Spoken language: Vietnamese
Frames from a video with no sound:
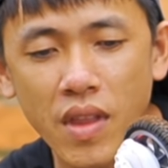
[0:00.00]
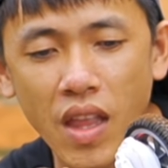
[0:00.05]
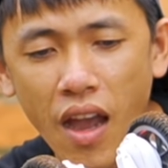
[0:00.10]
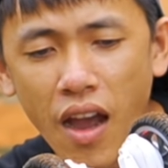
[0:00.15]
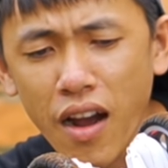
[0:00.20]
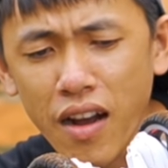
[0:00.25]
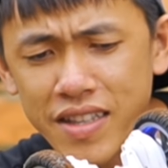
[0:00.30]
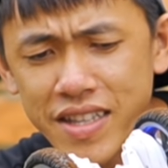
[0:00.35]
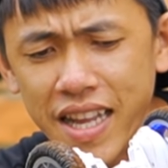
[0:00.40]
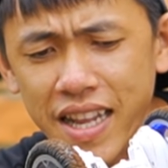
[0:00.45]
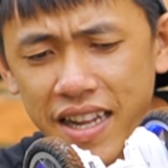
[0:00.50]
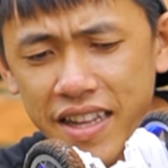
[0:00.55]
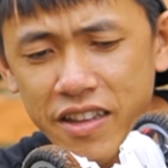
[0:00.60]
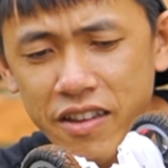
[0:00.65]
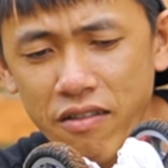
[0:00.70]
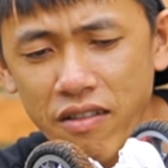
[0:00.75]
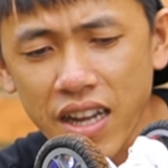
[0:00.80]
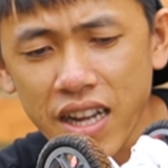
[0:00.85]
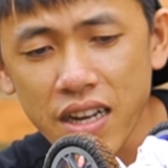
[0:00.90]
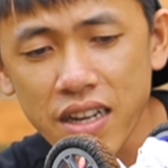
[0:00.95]
đó xe này
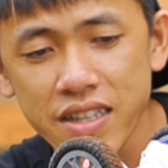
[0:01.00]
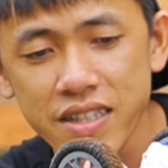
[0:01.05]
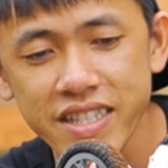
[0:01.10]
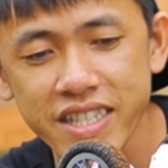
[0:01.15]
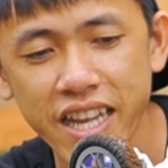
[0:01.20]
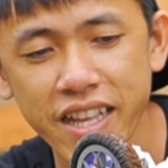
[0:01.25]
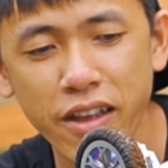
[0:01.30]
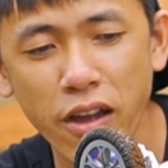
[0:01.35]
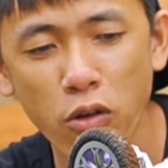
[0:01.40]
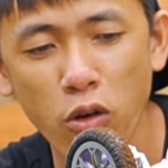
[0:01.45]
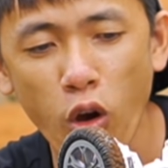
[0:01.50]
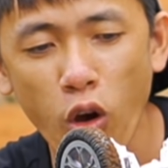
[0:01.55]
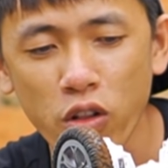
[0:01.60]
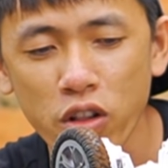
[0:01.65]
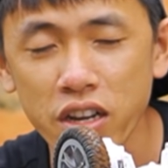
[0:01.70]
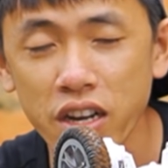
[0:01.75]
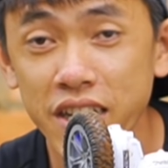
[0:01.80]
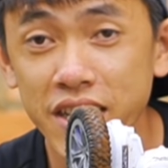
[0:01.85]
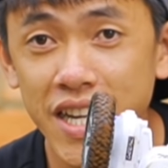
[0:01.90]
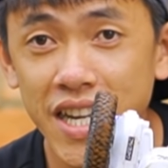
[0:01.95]
chịu là xe nhau lộn
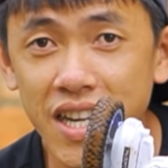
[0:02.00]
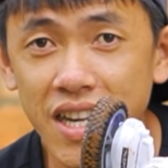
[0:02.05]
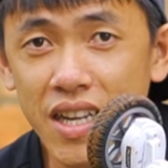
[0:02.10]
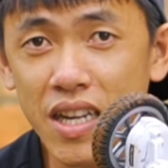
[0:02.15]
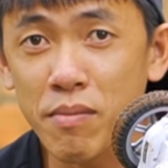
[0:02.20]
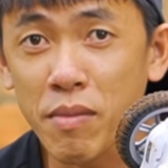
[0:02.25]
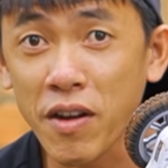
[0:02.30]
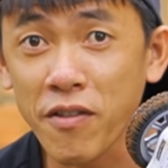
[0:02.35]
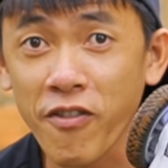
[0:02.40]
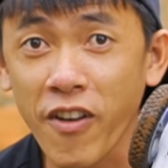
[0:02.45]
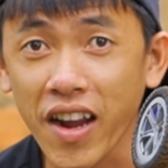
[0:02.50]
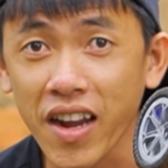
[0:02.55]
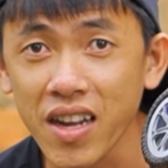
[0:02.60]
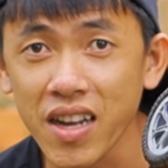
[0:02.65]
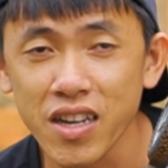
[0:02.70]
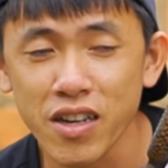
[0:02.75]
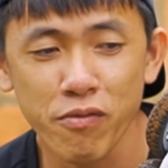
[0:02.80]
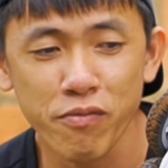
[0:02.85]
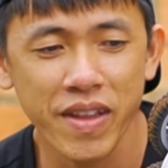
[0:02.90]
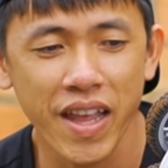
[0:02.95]
thôi ở trên cái mặt phẳng
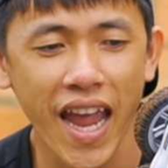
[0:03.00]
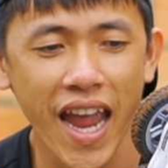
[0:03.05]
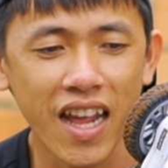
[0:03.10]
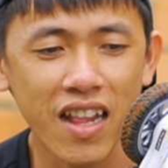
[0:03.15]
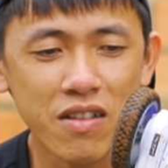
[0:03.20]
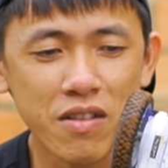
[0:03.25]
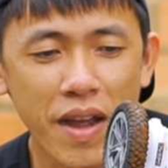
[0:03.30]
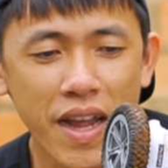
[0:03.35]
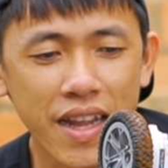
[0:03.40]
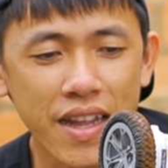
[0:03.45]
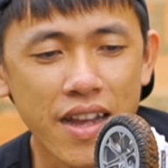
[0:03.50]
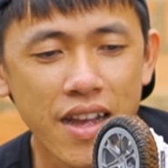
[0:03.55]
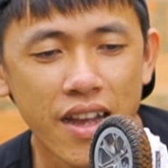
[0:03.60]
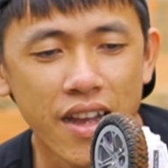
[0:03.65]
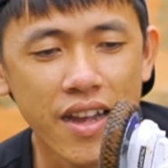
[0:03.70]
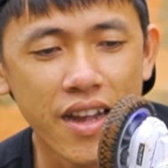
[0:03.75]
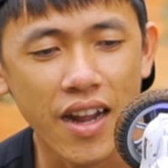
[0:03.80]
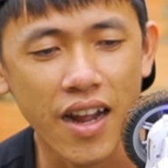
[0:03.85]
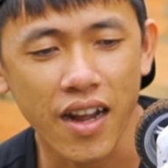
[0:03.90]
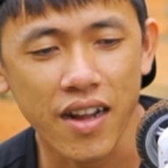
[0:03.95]
à, trong nhà thôi các bạn
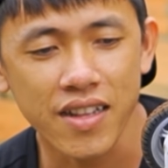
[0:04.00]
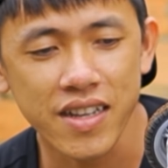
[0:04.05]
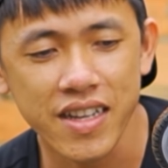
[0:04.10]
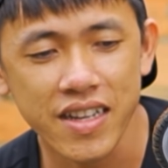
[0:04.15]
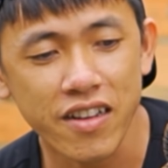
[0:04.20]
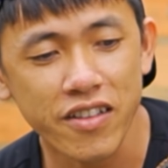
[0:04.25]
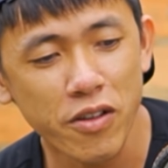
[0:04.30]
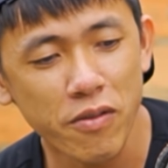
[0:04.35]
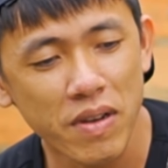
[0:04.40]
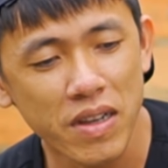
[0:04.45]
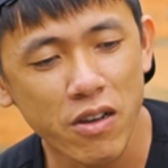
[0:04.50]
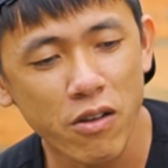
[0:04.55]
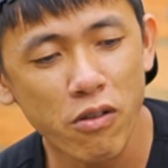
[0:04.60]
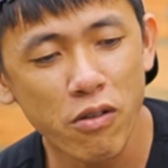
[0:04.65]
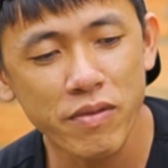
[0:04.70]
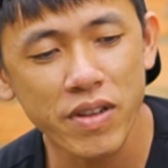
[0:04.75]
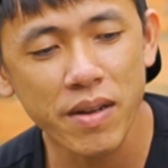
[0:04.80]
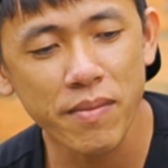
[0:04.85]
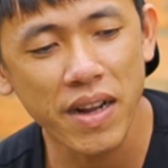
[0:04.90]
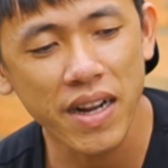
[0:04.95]
đó thì nói chung là cũng
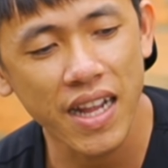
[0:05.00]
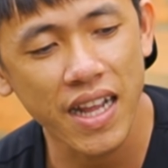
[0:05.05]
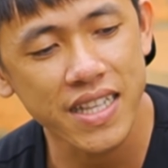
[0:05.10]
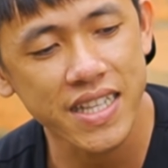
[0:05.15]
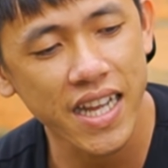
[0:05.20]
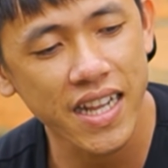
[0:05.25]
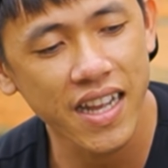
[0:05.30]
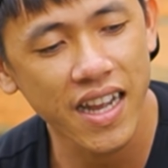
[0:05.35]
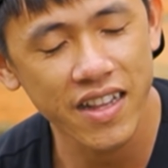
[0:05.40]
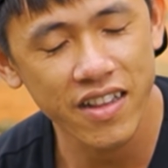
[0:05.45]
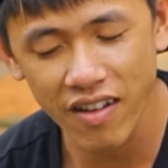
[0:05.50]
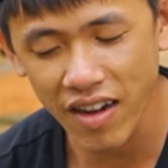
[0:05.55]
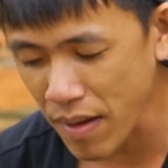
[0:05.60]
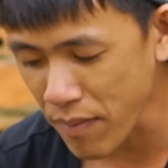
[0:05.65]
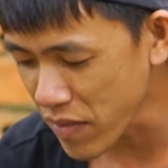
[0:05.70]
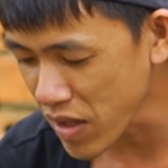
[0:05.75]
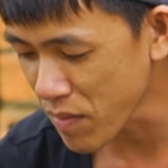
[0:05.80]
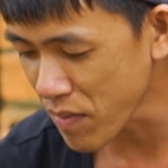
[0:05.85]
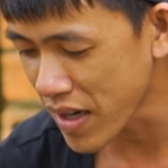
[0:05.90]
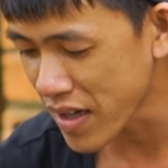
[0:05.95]
không thích bằng à, xe địa hình cho lắm
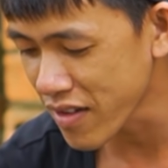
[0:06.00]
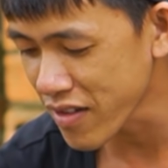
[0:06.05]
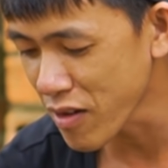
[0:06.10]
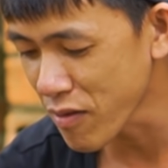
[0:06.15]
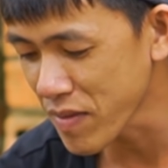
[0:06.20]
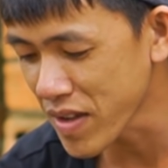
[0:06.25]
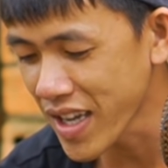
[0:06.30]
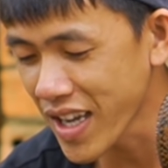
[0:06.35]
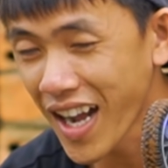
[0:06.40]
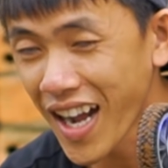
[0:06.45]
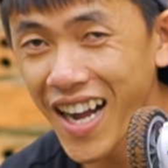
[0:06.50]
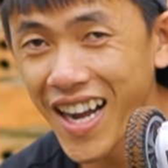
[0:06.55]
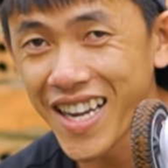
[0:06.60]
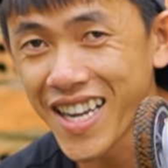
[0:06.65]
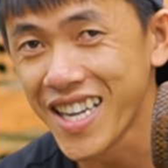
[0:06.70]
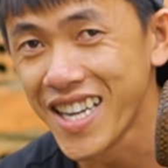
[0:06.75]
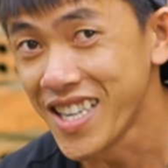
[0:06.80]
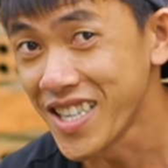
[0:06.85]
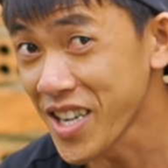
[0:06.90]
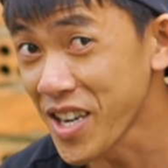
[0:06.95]
nhưng mà nói chung thì uh,
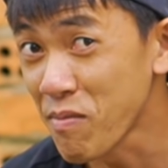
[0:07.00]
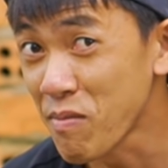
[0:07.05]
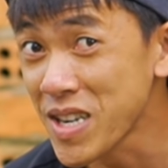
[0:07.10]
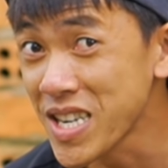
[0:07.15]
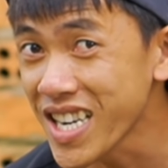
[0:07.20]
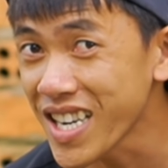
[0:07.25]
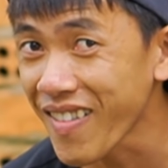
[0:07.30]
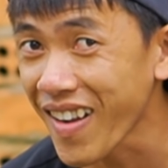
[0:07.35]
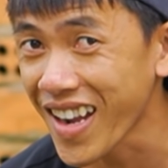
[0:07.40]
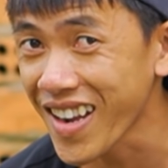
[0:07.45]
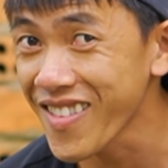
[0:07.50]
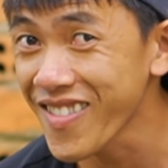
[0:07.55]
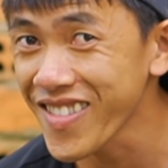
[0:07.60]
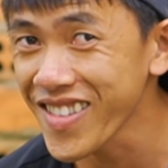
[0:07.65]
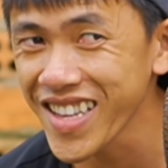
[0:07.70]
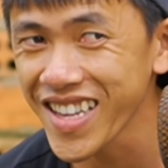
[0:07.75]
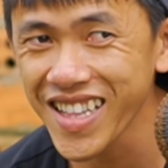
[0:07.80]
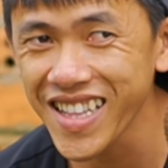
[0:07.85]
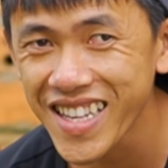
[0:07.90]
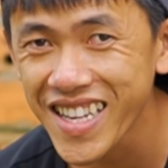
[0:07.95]
trời mưa các bạn không có
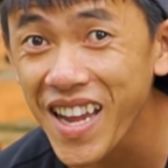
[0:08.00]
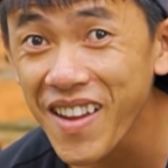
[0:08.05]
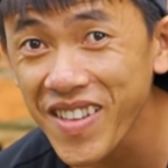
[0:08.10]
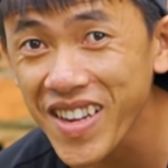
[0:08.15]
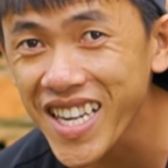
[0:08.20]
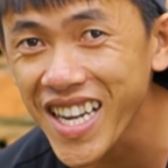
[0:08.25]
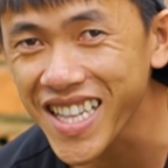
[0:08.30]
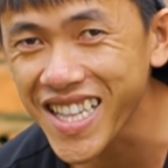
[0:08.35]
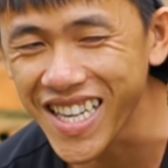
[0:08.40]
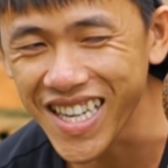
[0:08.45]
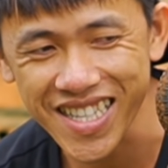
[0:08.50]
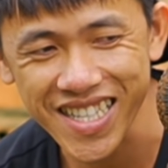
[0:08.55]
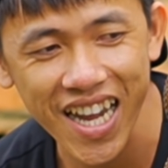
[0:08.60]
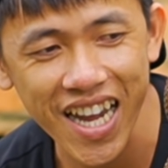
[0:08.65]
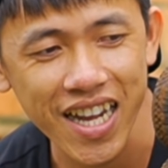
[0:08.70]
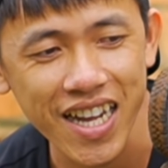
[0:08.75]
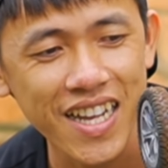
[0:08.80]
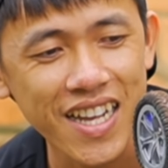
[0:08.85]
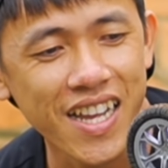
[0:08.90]
gì thì đem ra nghịch thử nha